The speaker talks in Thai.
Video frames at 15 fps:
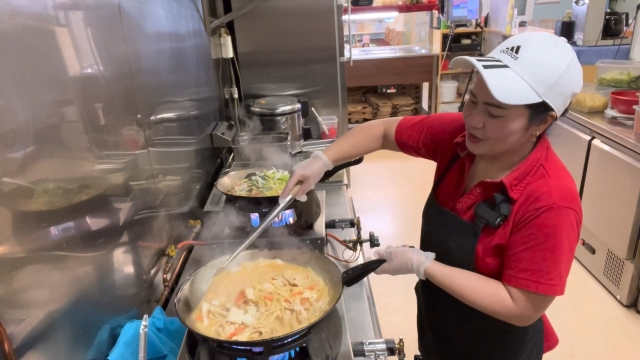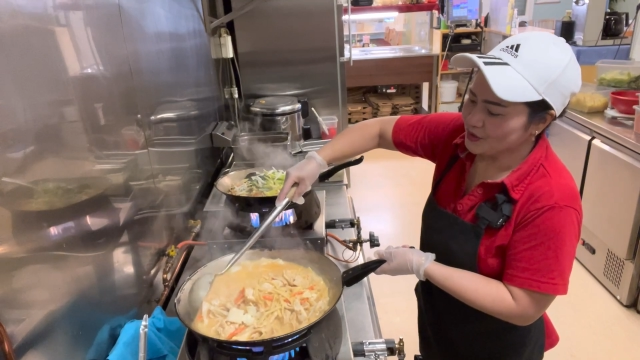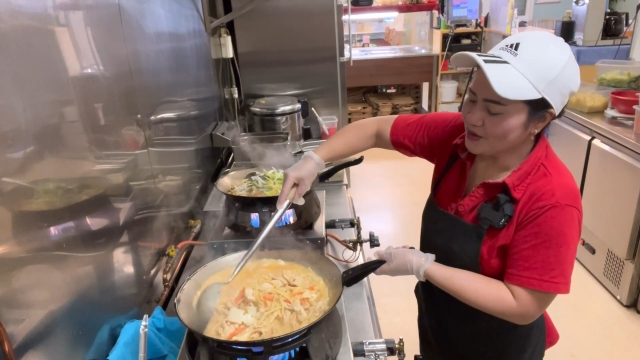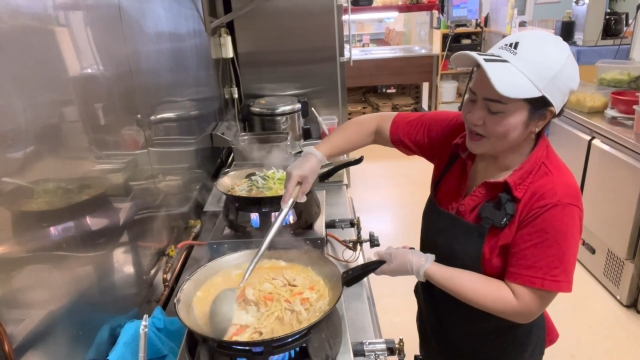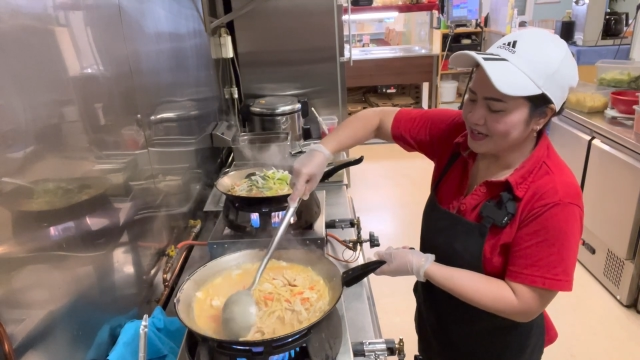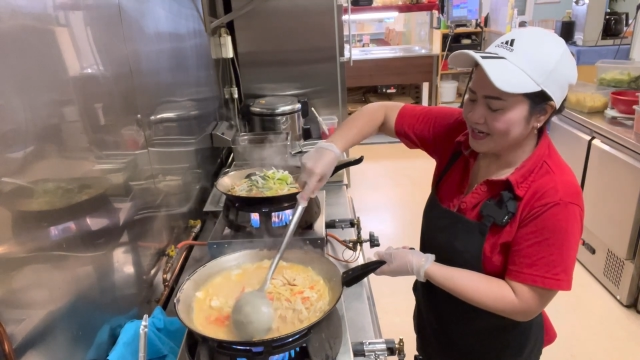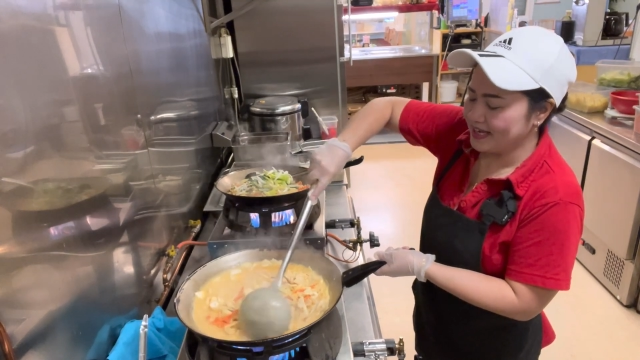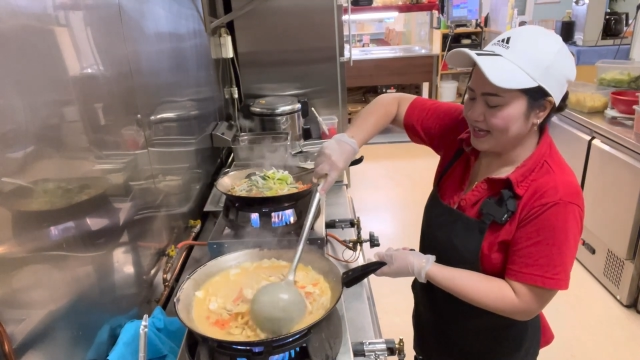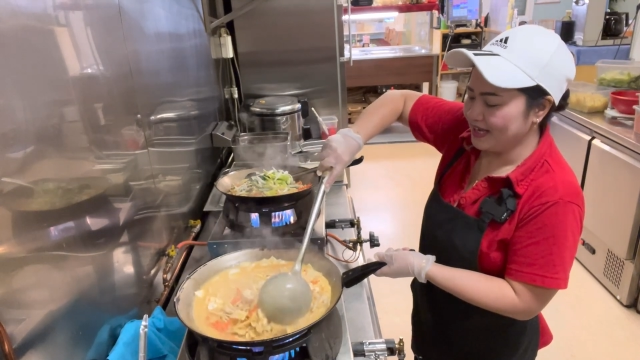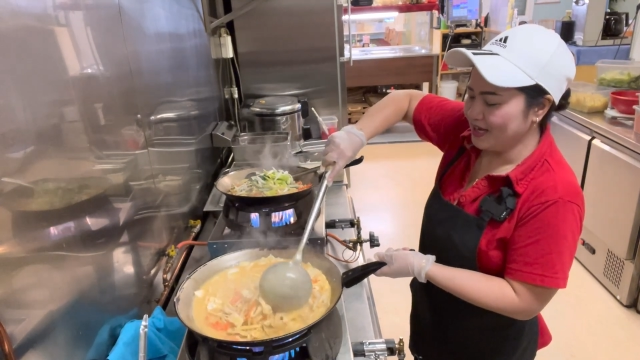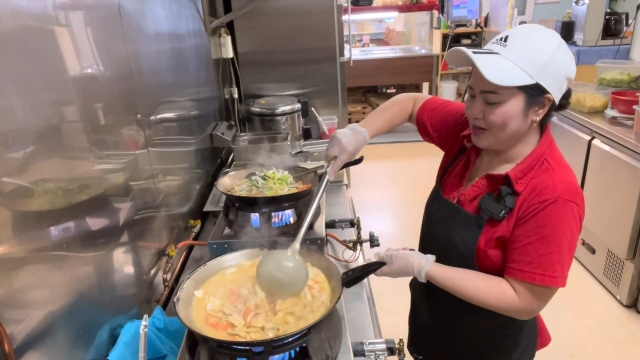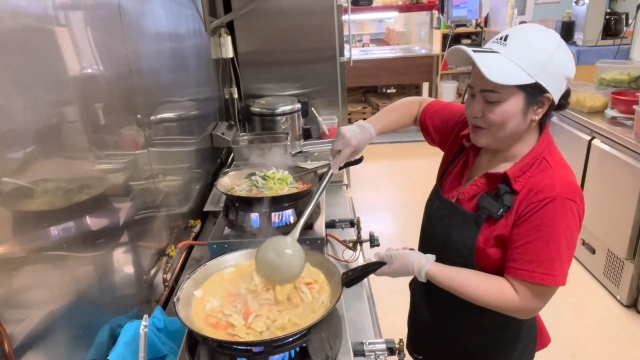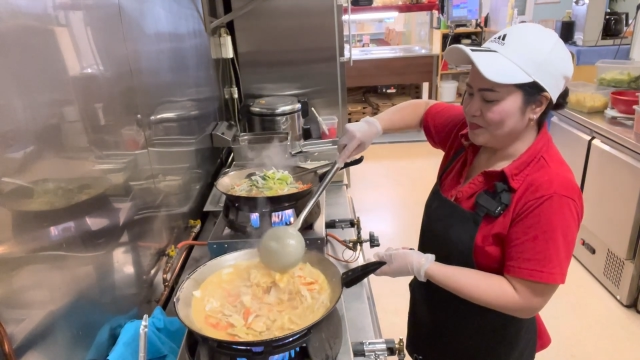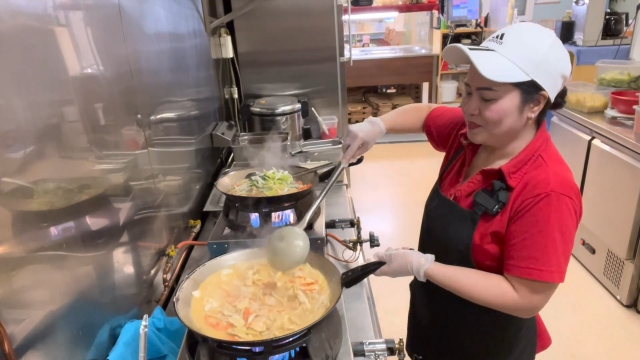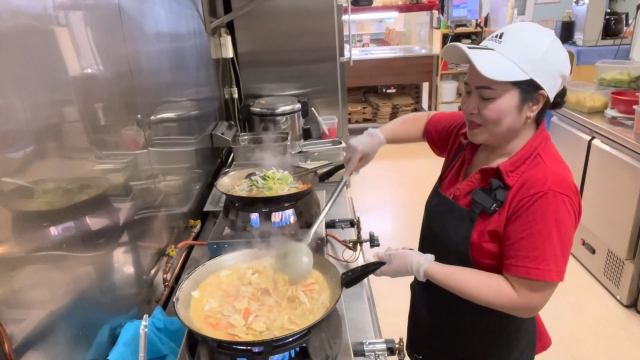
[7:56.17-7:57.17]
ช่วงนี้
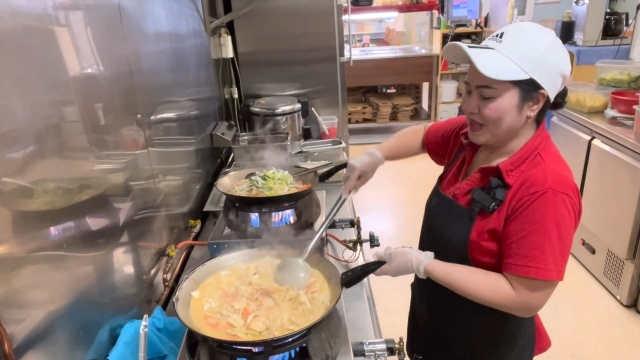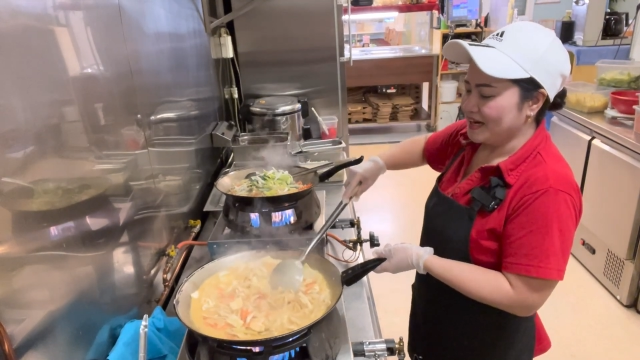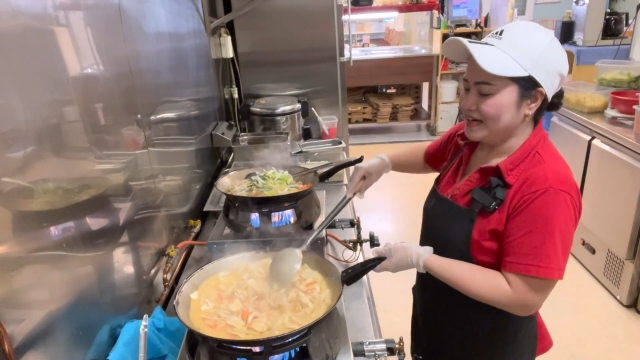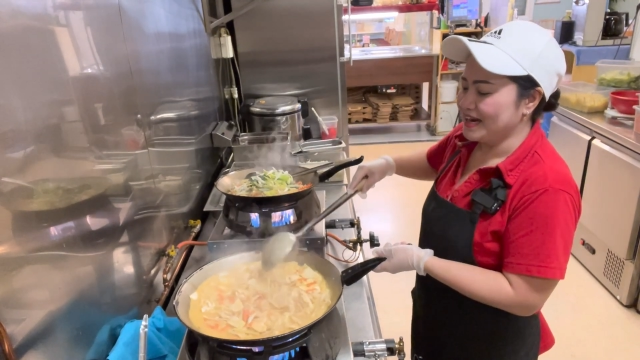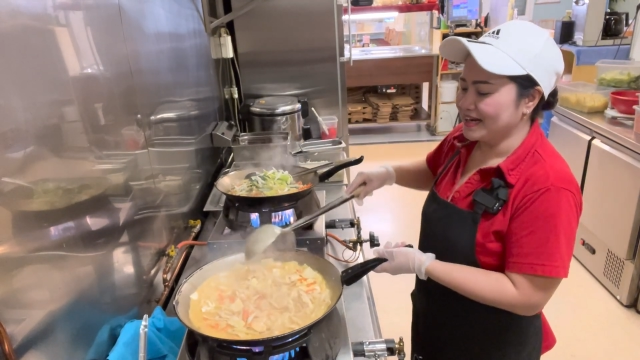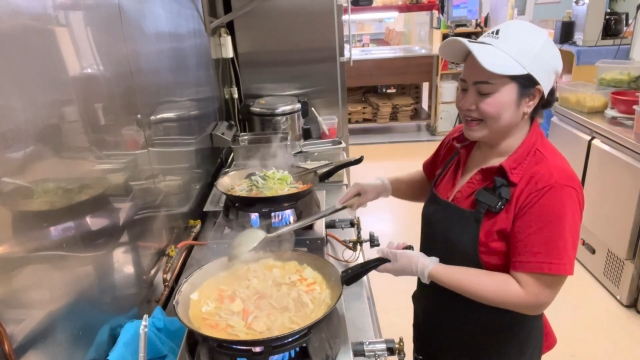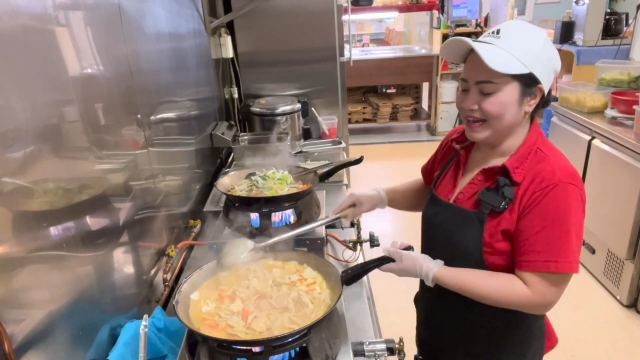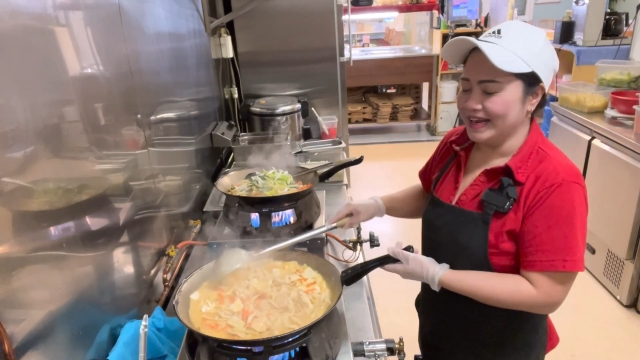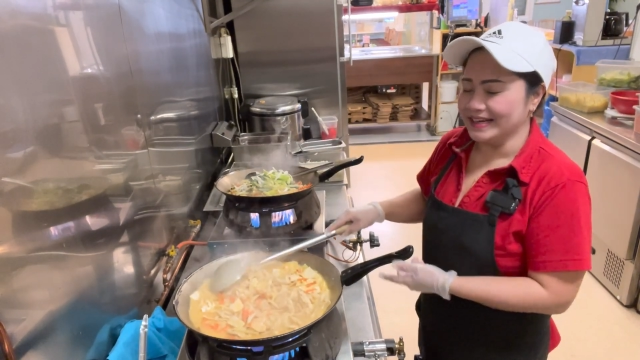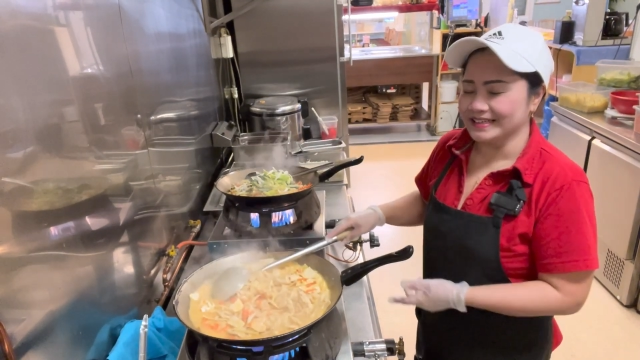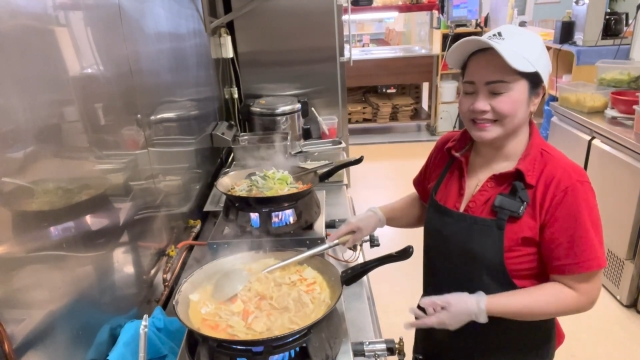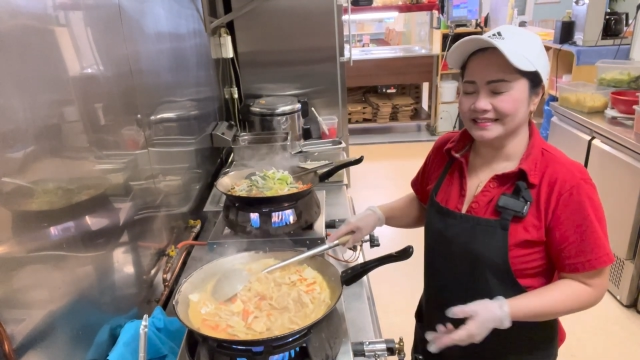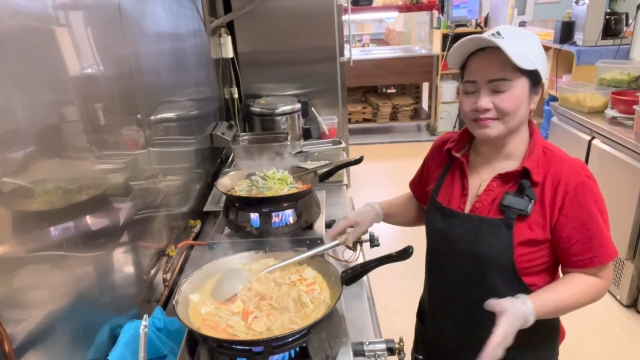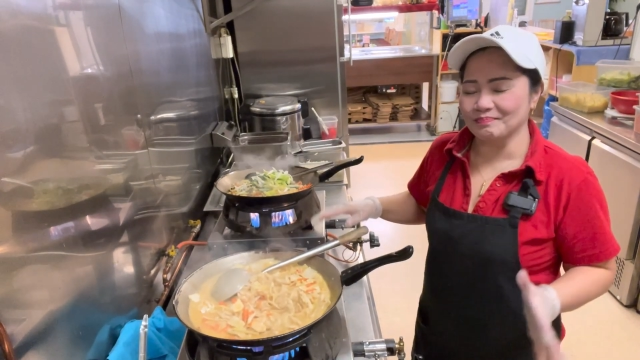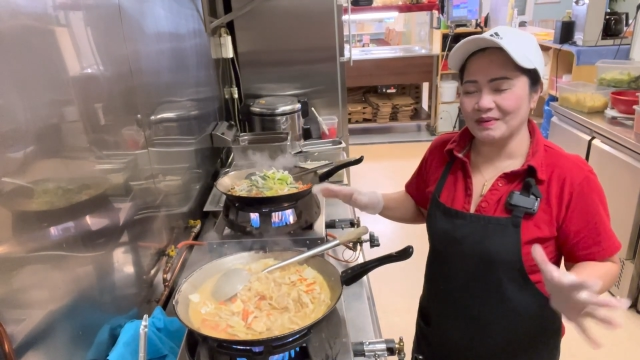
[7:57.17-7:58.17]
เด็
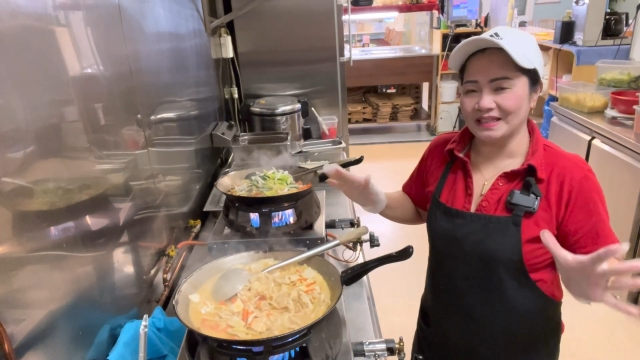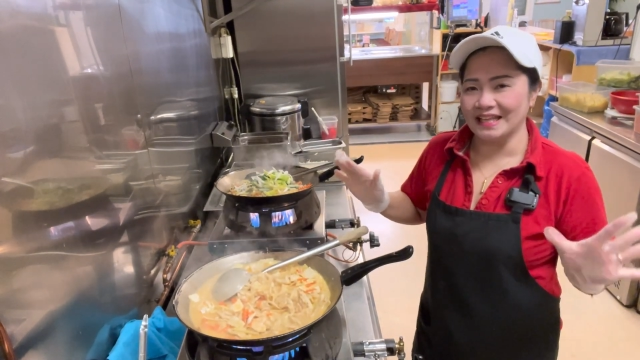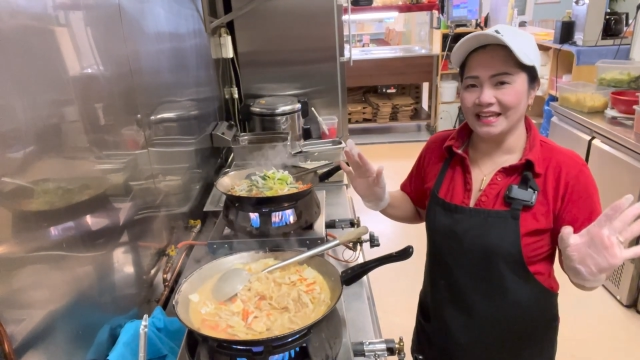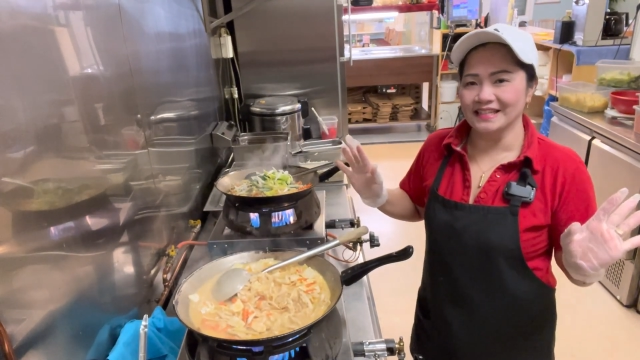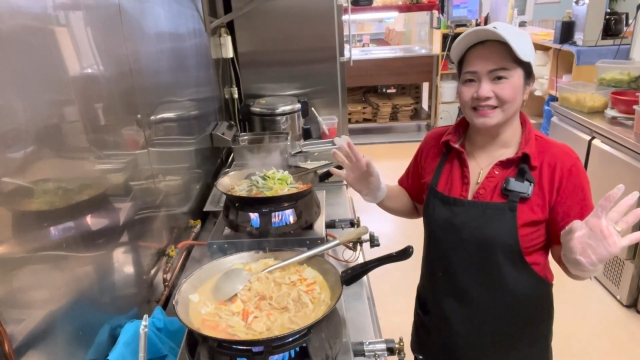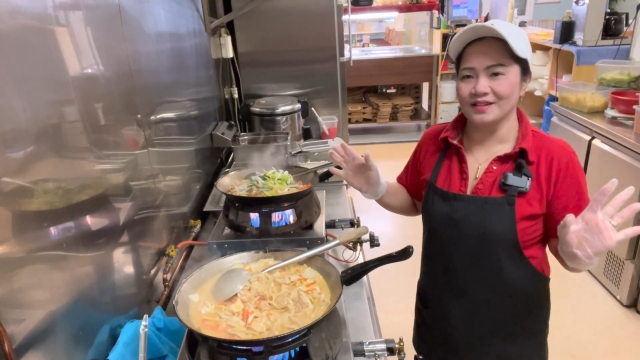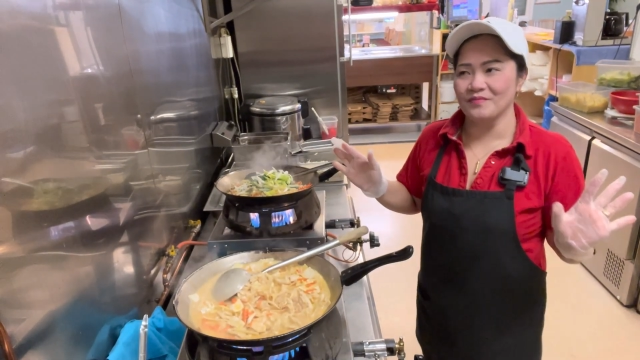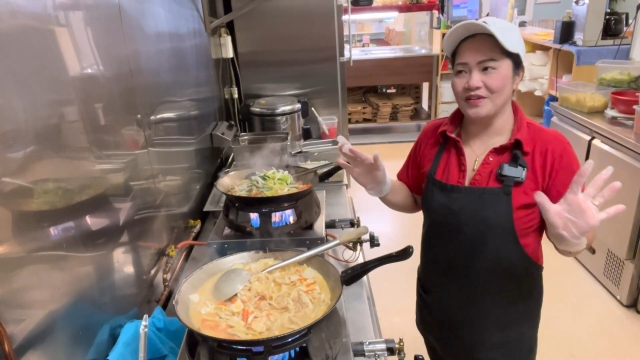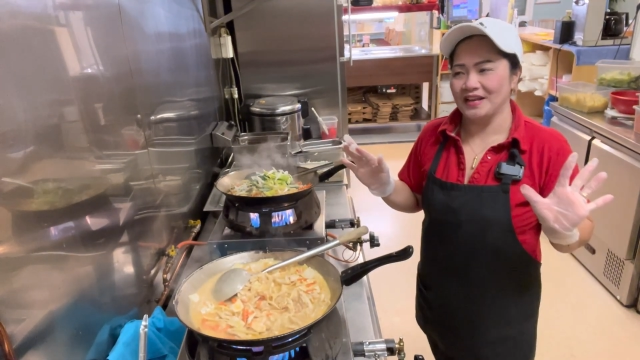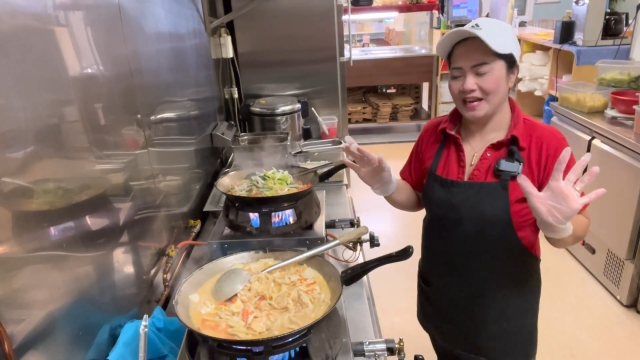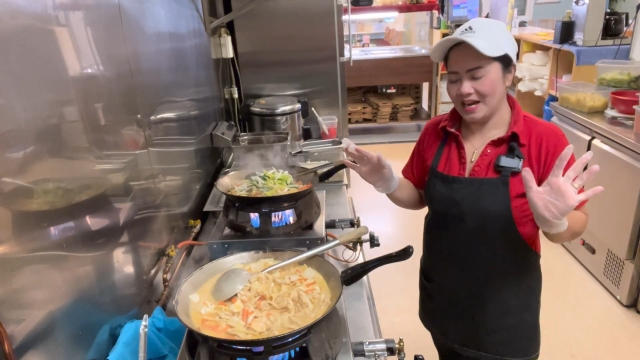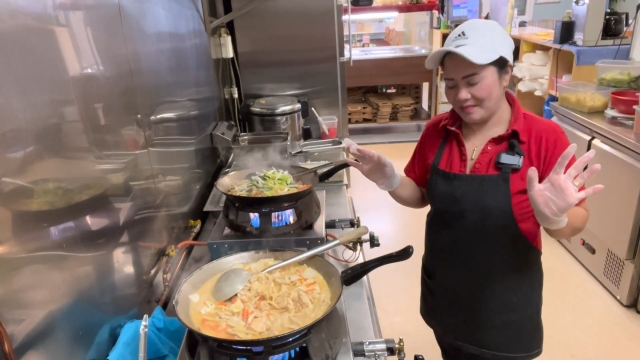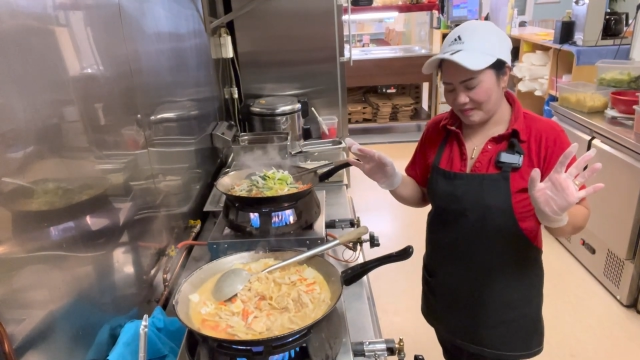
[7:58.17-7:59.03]
กๆประเทศสวีเด